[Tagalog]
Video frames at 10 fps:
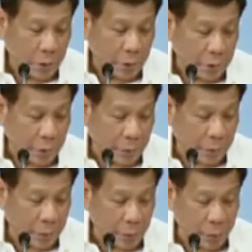uh,
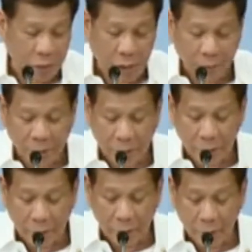pinag-usapan natin
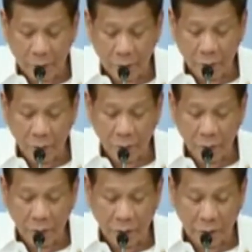ngayon itong
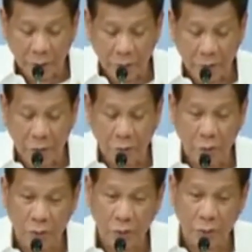mahirap na
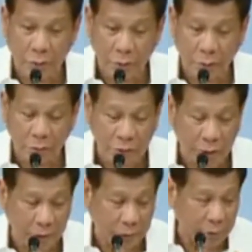sitwasyon dito sa
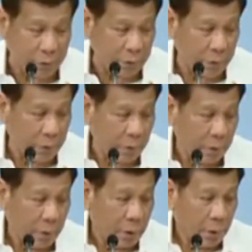atin.
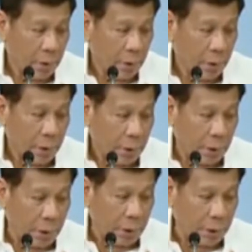
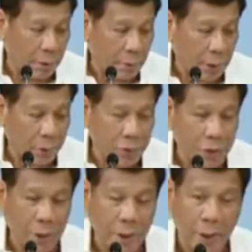Uh, bago sa
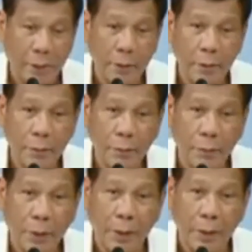lahat,
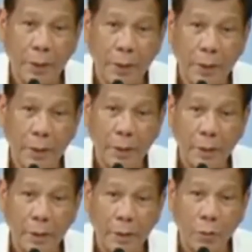para
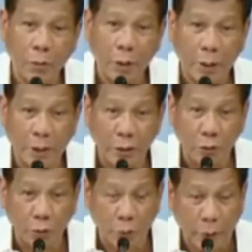walang
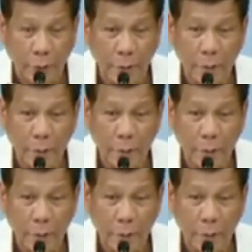lituan